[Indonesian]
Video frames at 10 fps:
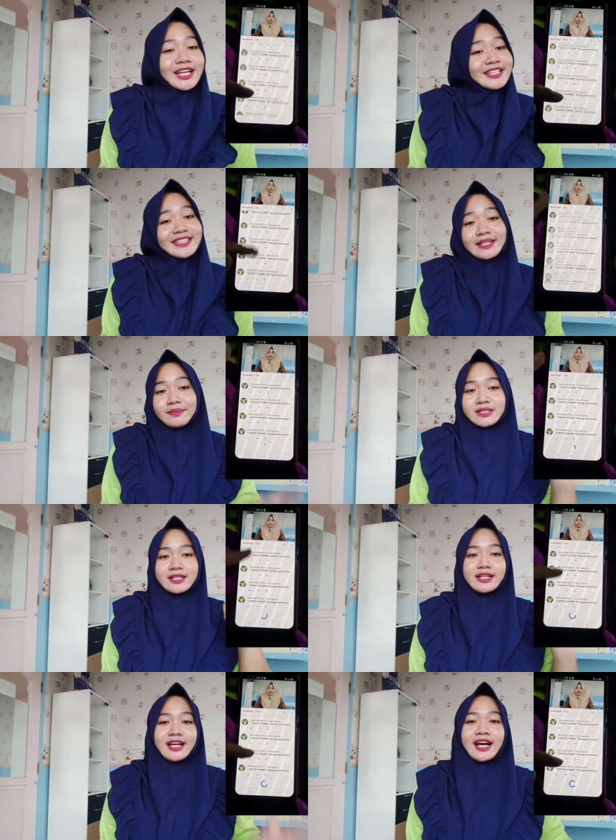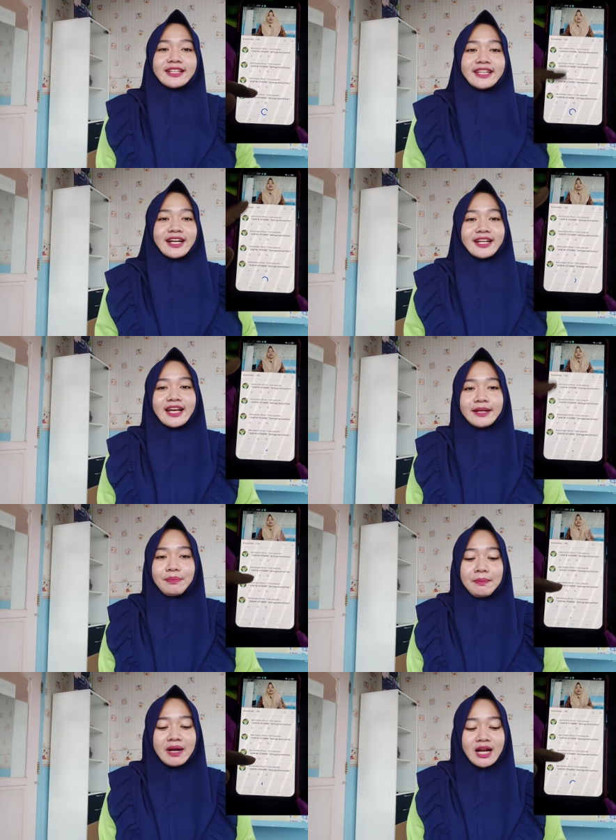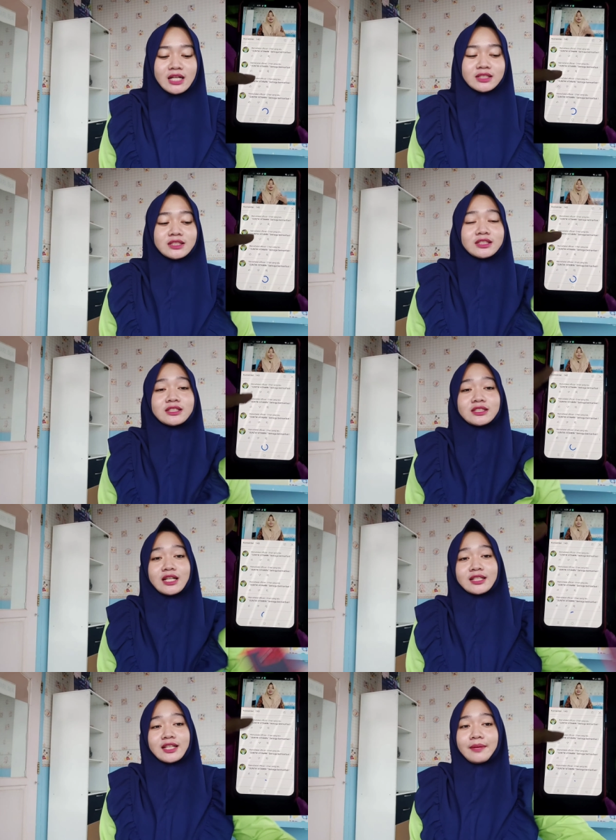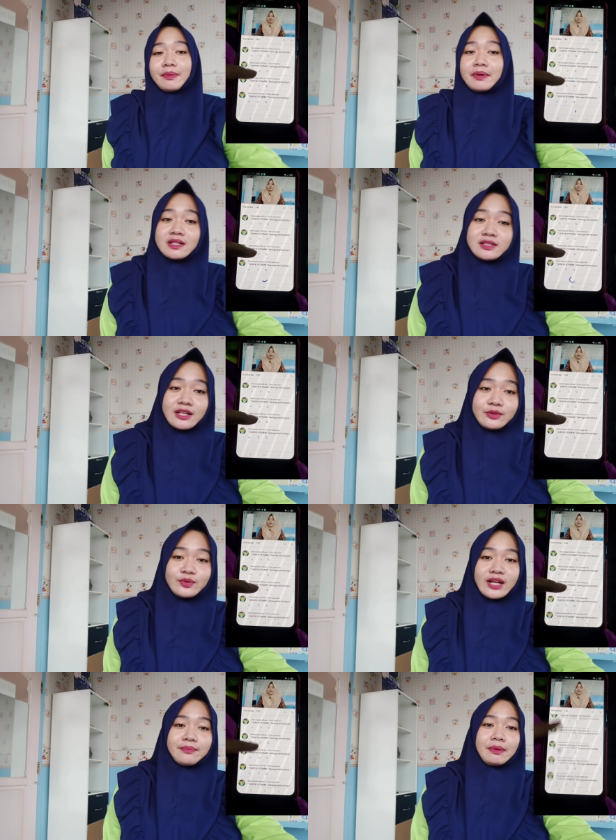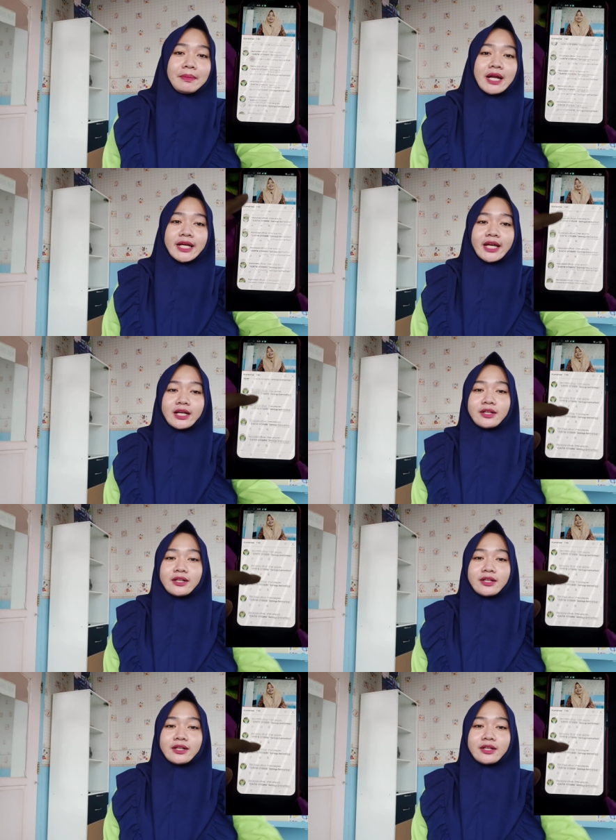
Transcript: Di sini bisa dilihat ya dari pemenang antara pemenang satu dan pemenang yang